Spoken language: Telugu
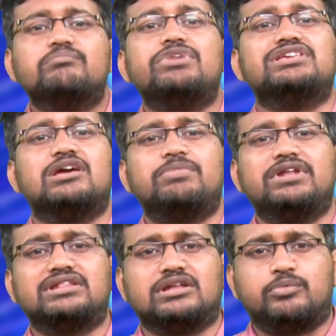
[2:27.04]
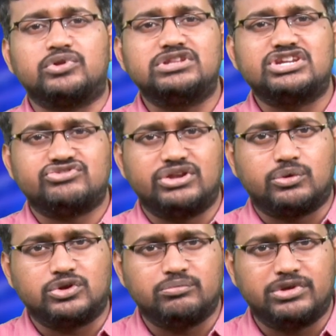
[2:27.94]
బీజేపీ నేత పురంధేశ్వరి
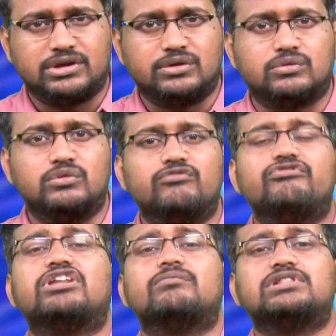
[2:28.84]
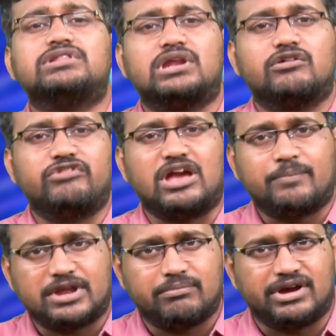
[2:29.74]
కుటుంబీకులకు వీరభద్రరావు
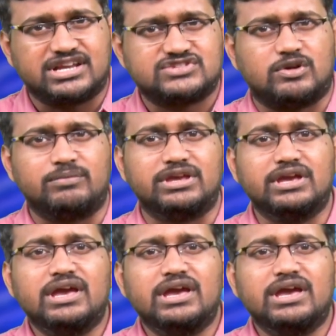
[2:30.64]
వ్యాపార భాగస్వామి